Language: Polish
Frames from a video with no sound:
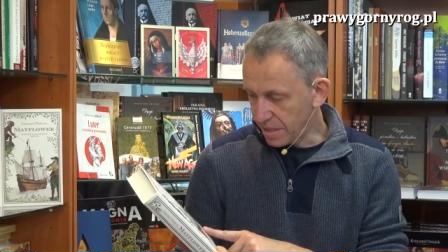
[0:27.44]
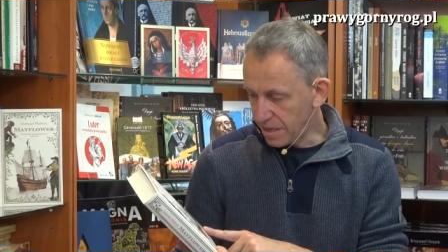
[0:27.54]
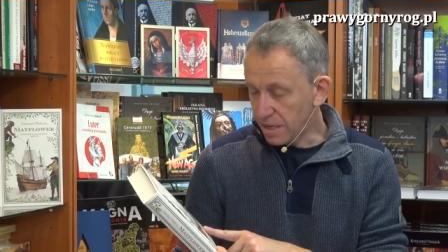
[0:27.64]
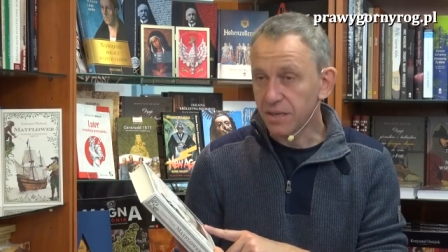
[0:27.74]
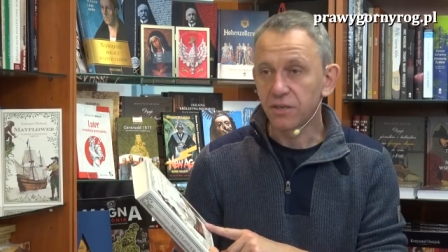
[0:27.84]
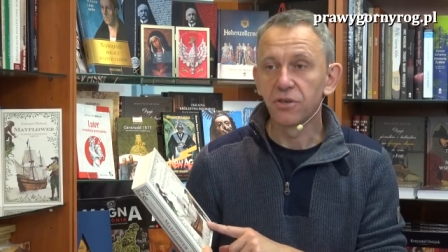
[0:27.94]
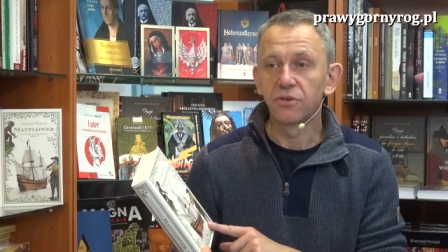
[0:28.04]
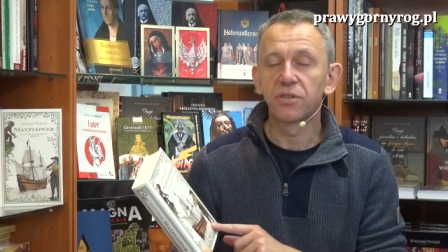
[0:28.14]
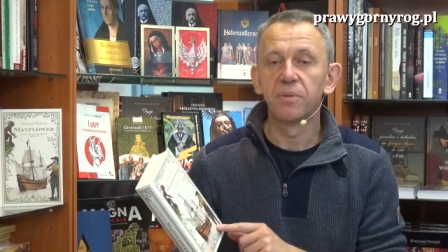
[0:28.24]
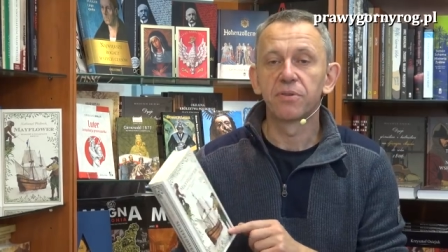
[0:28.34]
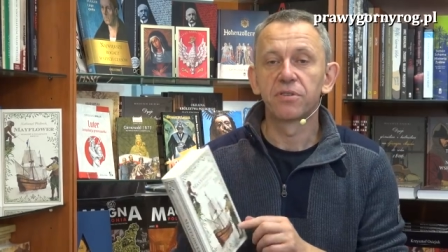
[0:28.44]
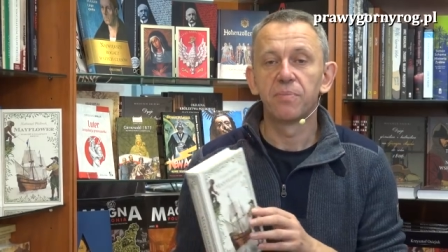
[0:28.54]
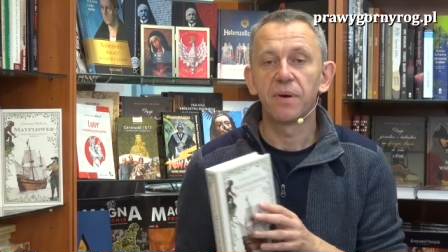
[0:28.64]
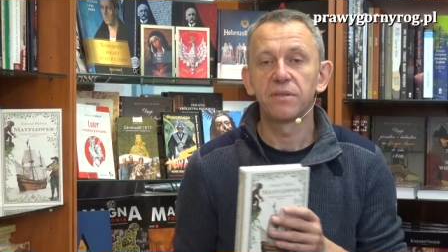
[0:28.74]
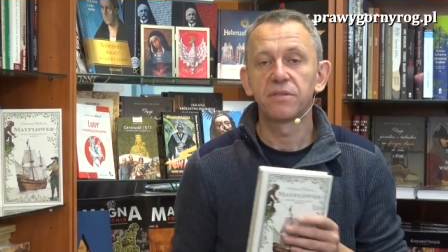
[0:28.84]
Ja te książki, proszę
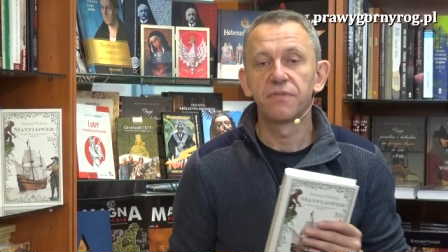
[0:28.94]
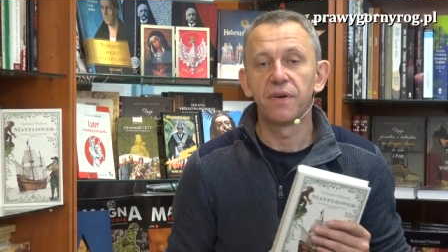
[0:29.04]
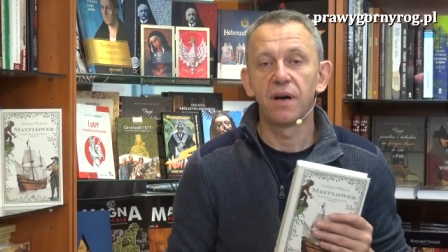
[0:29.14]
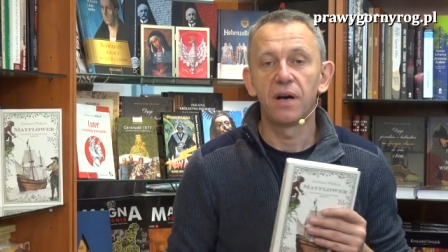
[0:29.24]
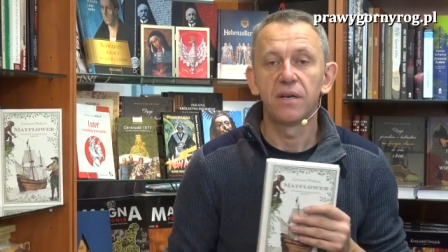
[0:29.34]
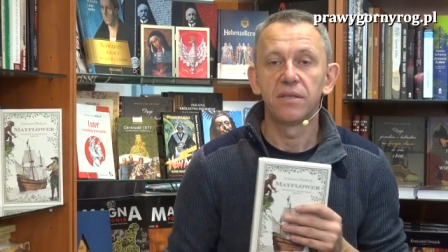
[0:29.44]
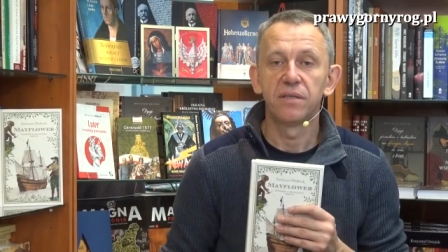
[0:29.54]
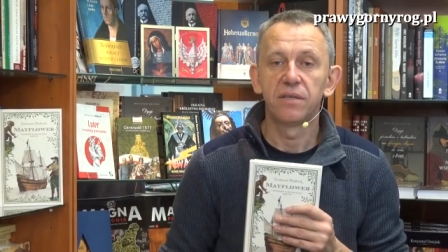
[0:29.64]
Państwa,